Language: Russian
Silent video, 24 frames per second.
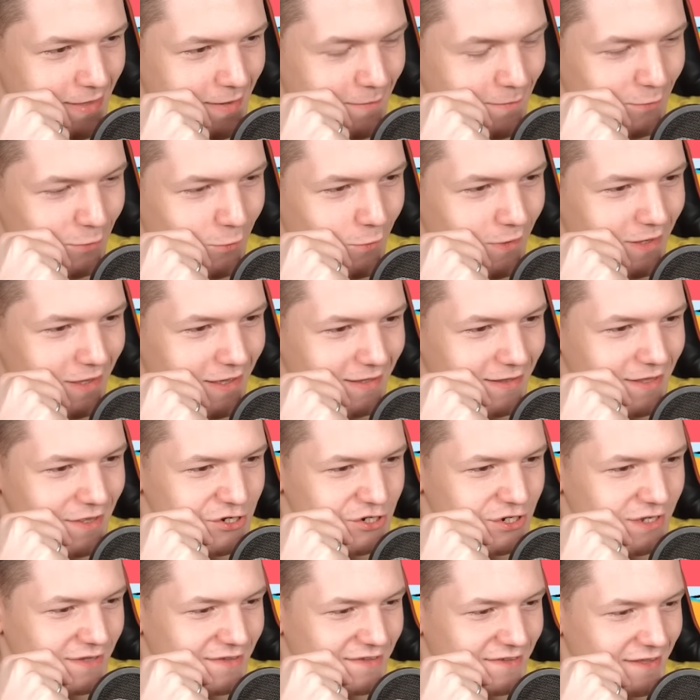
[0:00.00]
Многие
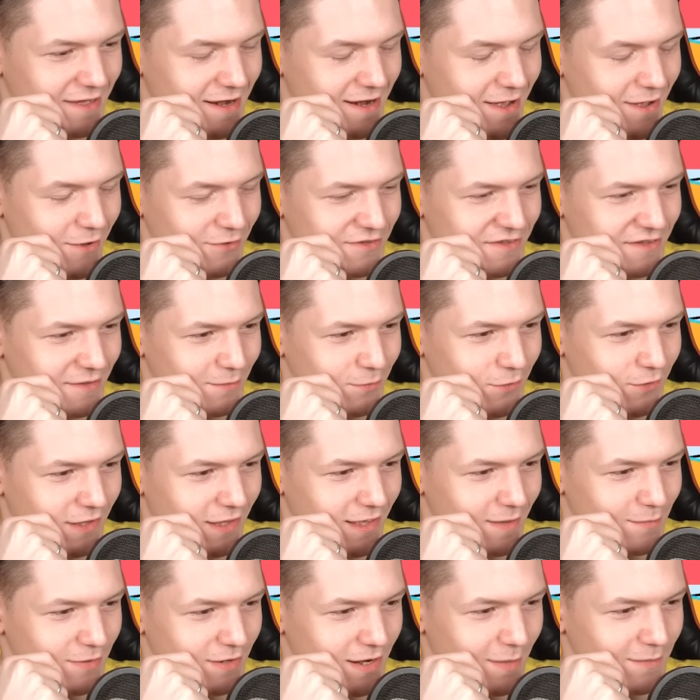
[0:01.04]
даже не стараются,
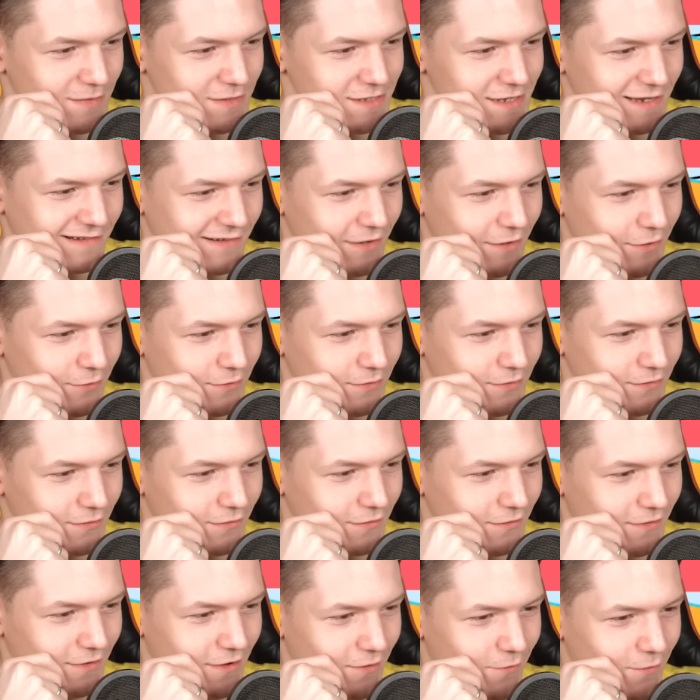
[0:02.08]
многие прям делают
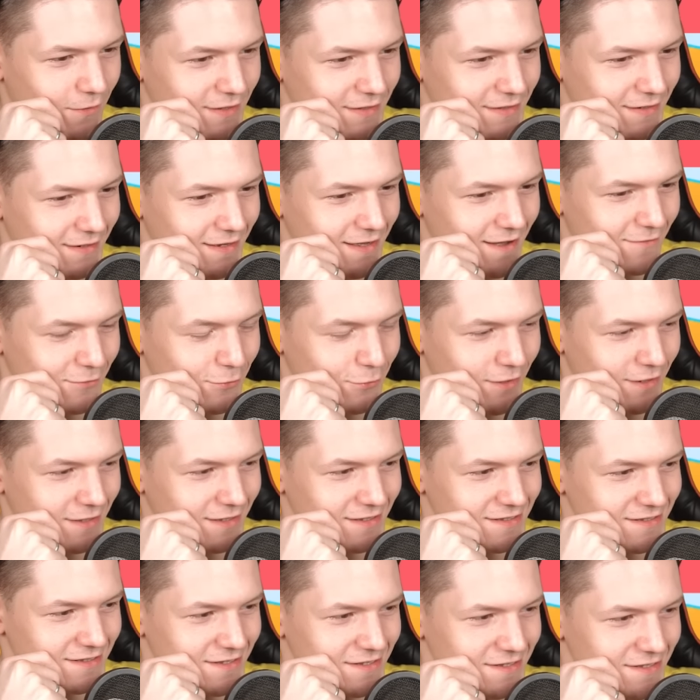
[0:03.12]
э, какое-то говно и
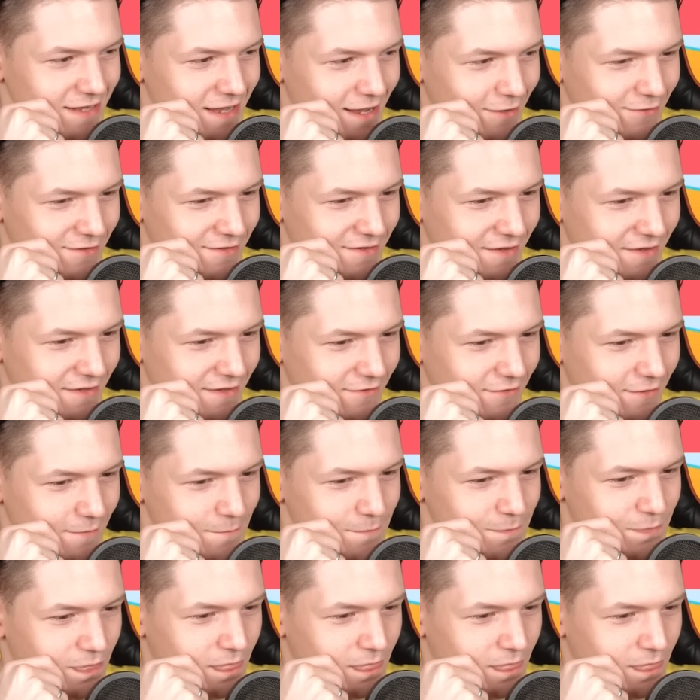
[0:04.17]
не стесняются этого.